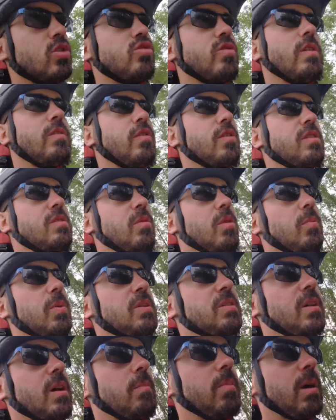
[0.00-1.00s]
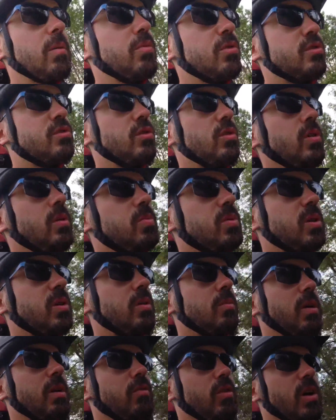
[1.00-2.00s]
Donc, je vais forcément passer à Barbezieux et
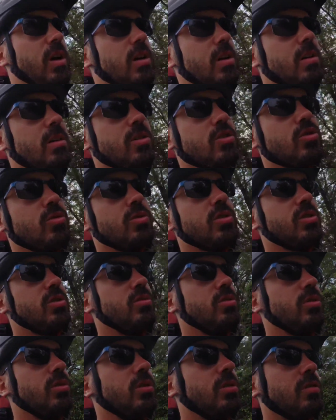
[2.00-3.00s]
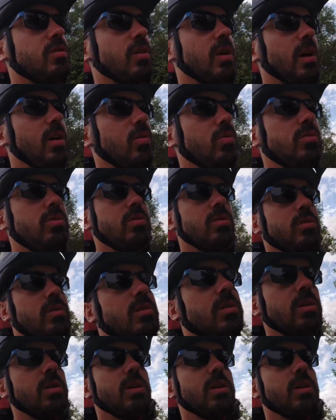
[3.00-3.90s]
puis euh, bah voilà, hein, je continue sur la route.